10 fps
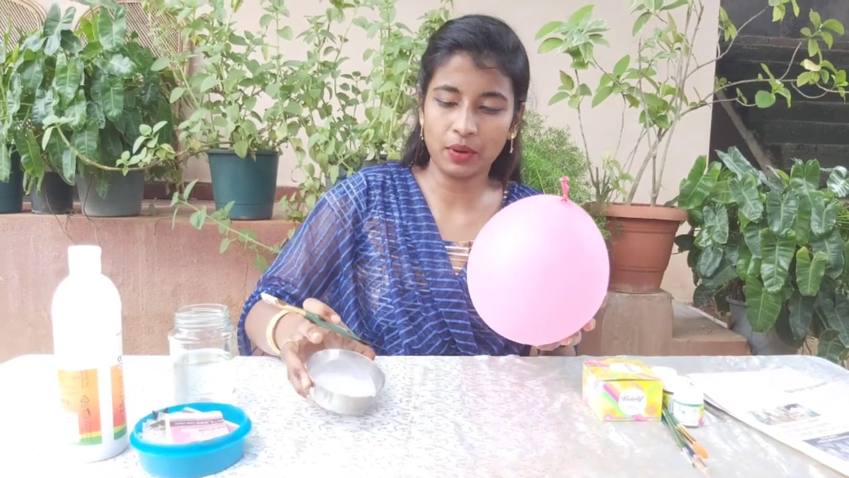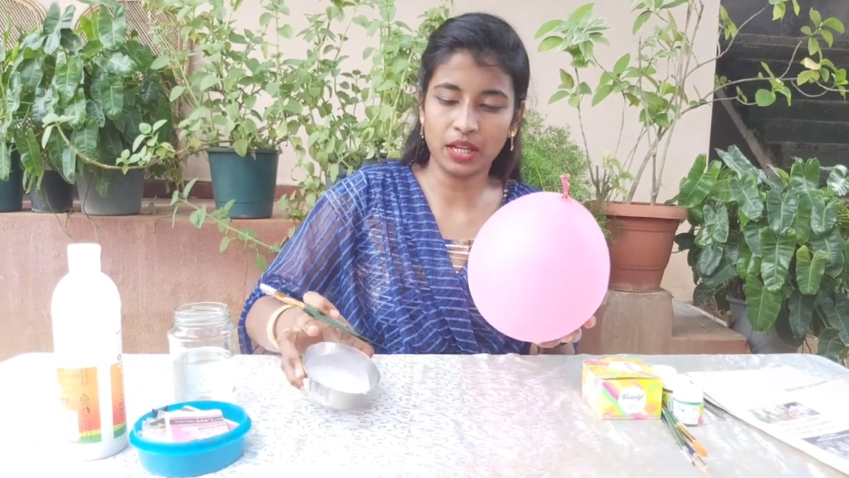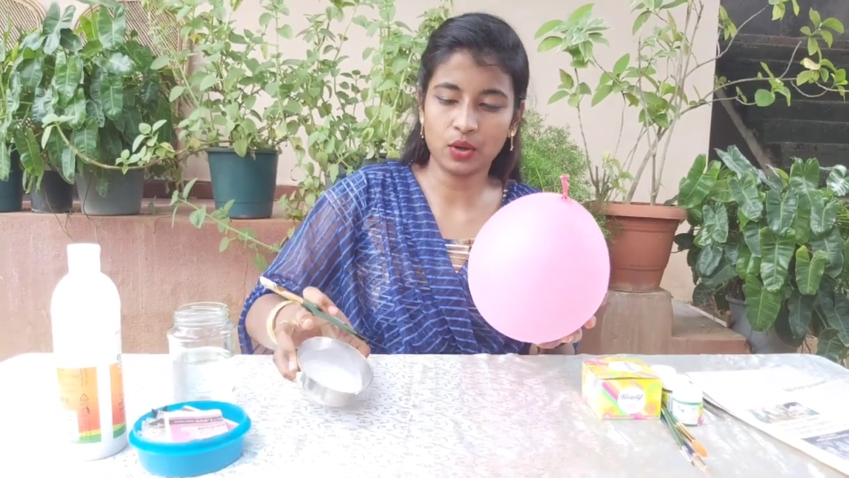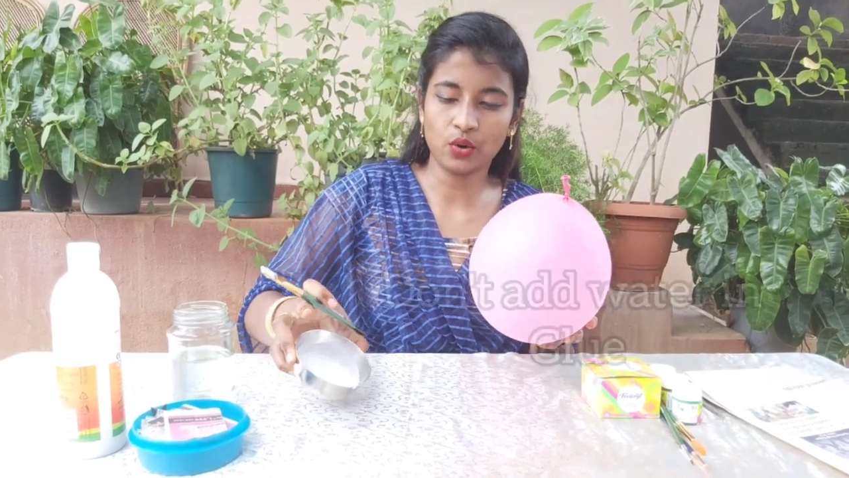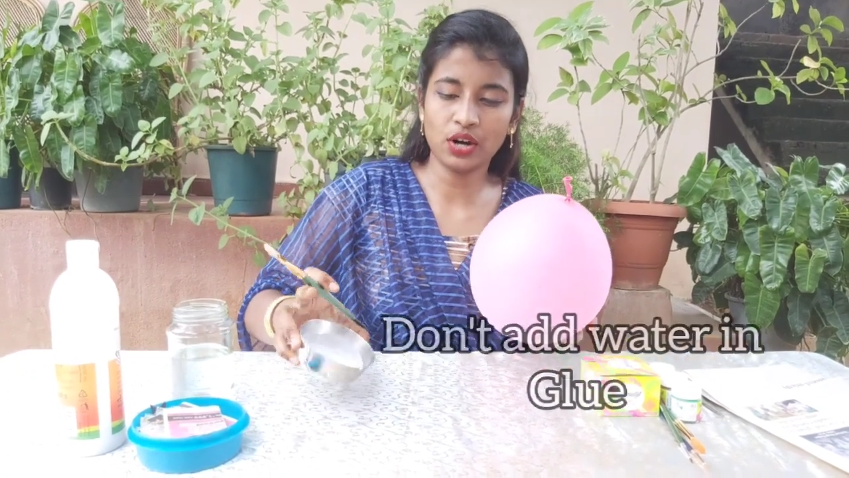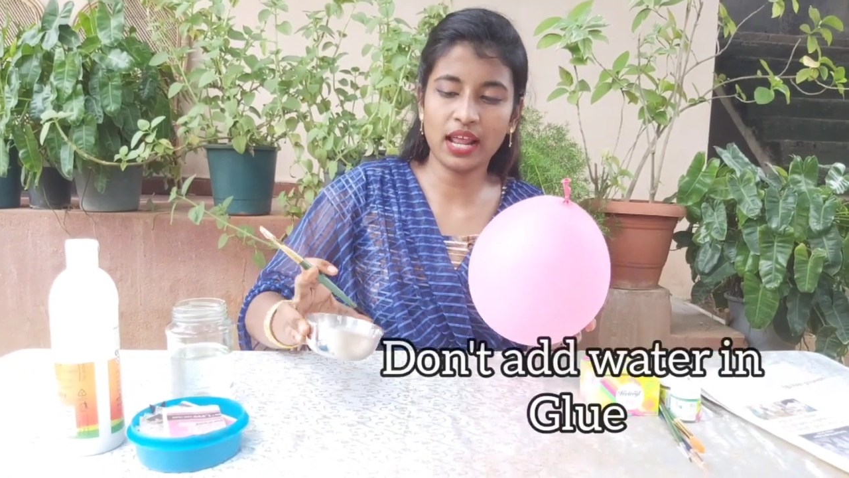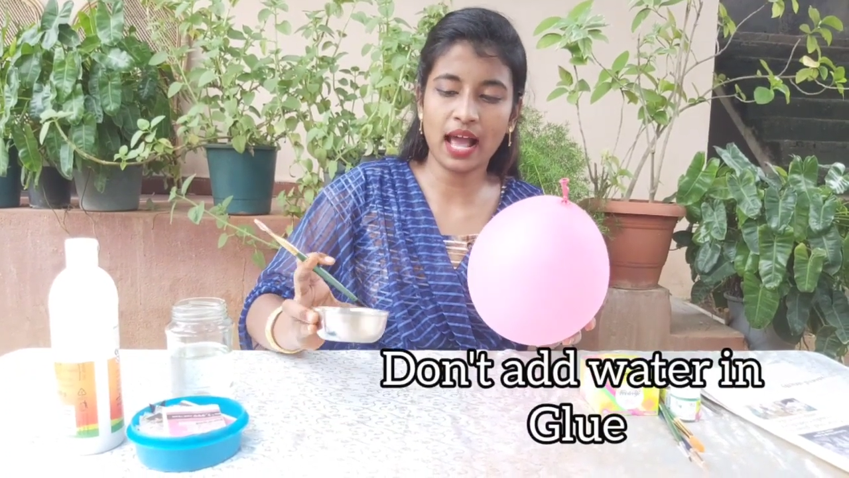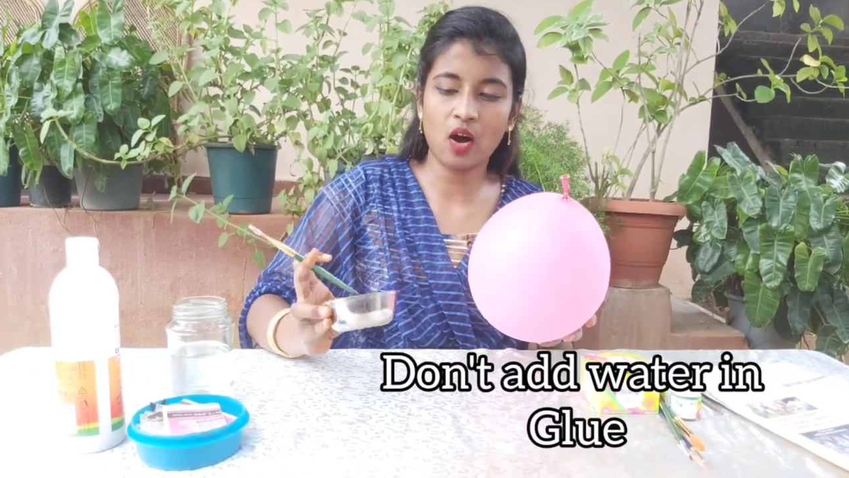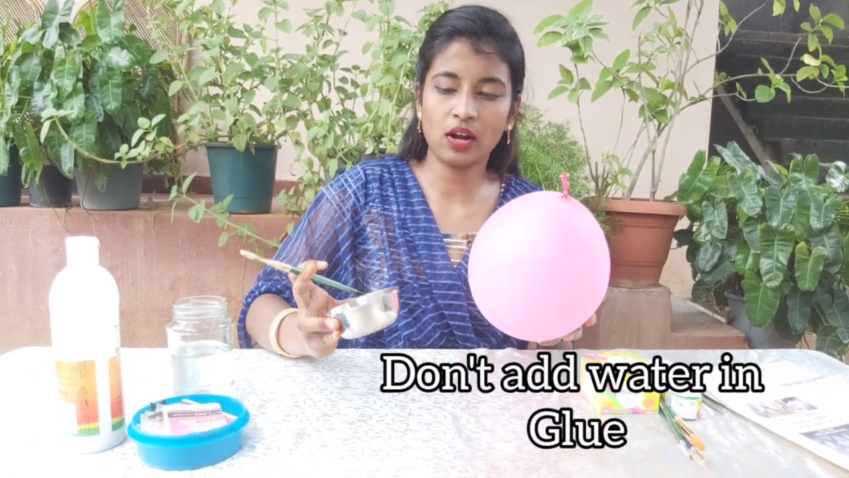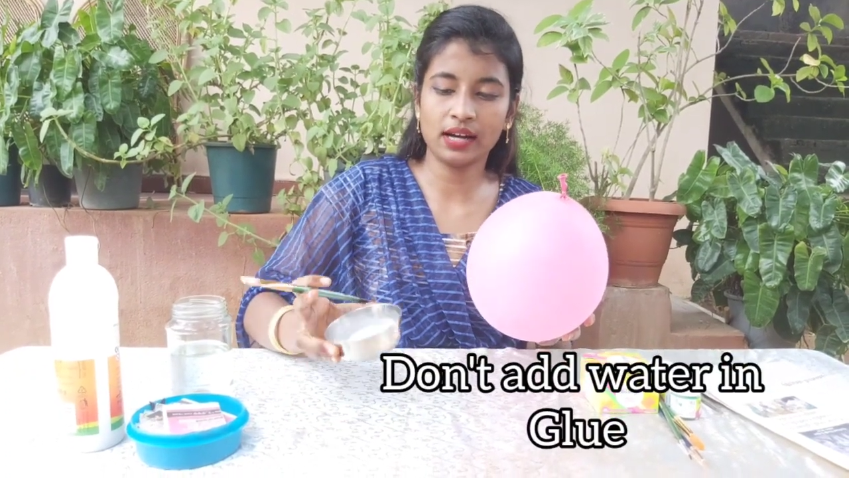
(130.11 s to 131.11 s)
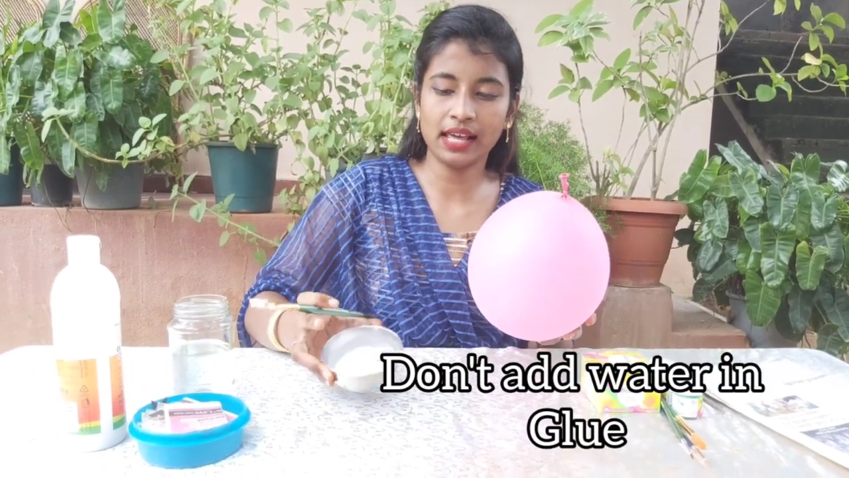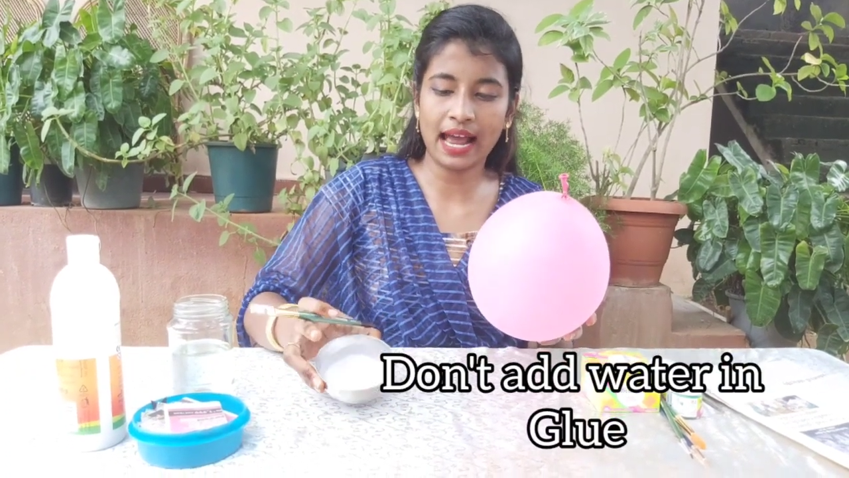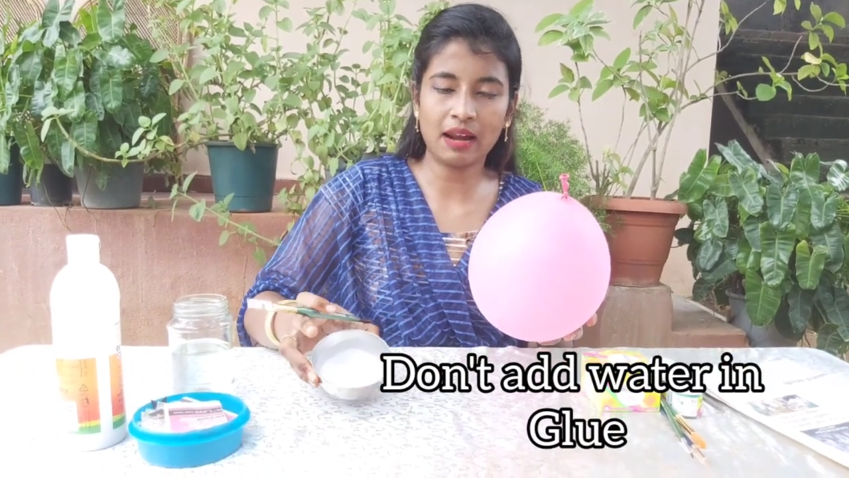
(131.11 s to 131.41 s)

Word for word: பண்ணிக்கோங்க நான் ஆல்ரெடி